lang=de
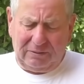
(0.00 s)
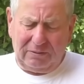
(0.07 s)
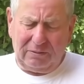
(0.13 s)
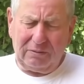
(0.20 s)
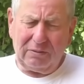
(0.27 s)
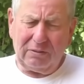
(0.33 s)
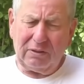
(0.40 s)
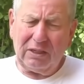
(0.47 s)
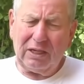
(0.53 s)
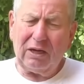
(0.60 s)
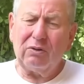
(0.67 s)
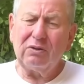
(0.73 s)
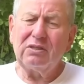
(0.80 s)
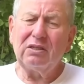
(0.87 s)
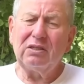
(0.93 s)
äh,
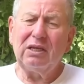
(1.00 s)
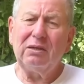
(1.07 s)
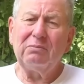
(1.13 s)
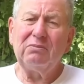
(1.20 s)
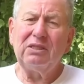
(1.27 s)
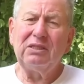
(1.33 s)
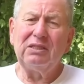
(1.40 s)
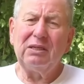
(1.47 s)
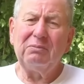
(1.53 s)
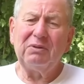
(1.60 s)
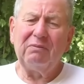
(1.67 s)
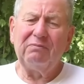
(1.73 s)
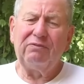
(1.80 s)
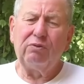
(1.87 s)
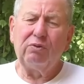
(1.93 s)
herausgegeben, in dem
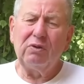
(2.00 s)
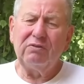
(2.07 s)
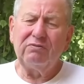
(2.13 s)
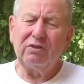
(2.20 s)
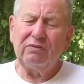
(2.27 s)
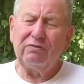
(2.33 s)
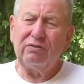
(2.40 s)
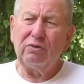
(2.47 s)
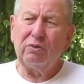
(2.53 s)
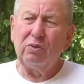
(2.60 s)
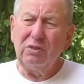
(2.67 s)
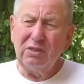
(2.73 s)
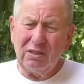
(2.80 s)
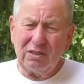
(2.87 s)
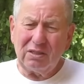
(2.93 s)
empfohlen wird für
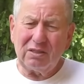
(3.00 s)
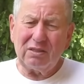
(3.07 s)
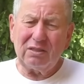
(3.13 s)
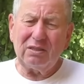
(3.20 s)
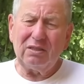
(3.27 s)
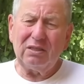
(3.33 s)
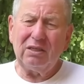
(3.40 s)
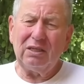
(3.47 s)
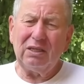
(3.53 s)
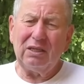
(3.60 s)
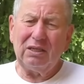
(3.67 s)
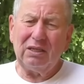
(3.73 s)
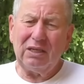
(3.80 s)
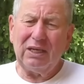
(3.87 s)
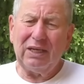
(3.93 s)
uns, die
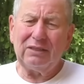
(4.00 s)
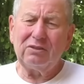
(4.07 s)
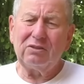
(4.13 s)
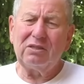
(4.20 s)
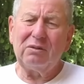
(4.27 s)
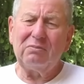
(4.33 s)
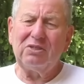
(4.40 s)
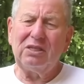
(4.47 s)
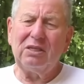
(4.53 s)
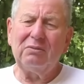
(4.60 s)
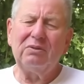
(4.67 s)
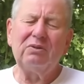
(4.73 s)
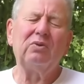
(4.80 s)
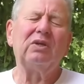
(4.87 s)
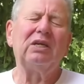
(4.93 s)

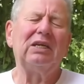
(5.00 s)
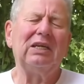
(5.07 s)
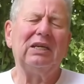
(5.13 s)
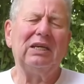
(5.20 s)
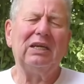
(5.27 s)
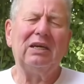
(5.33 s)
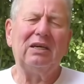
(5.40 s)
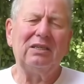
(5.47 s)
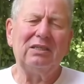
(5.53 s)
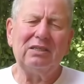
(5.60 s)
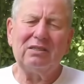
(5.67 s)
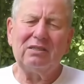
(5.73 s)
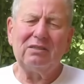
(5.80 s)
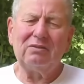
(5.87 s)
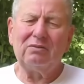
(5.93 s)
elektrosensiblen oder
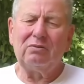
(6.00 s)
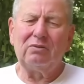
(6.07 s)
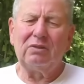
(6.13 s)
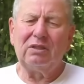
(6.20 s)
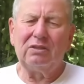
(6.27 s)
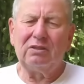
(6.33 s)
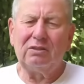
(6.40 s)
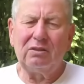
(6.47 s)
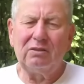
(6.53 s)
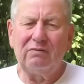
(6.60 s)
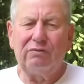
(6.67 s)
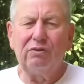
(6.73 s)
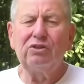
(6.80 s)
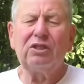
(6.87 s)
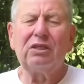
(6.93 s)
EHS oder
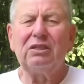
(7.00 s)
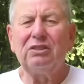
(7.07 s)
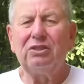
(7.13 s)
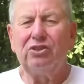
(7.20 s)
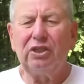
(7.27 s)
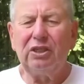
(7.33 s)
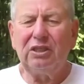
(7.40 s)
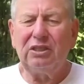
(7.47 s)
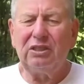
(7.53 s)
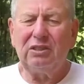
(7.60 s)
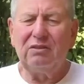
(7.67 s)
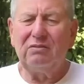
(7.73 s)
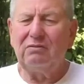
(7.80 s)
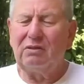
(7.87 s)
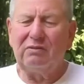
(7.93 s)

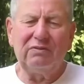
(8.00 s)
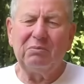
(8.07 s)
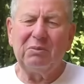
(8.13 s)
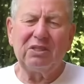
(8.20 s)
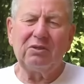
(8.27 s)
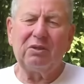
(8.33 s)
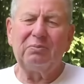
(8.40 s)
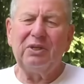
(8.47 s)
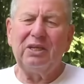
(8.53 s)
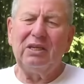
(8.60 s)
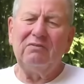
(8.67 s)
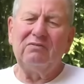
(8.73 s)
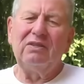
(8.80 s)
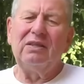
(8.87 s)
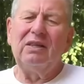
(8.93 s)
Funkstrahlengeschädigten oder wie man es auch
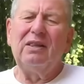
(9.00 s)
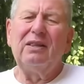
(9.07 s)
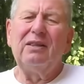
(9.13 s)
benennen will,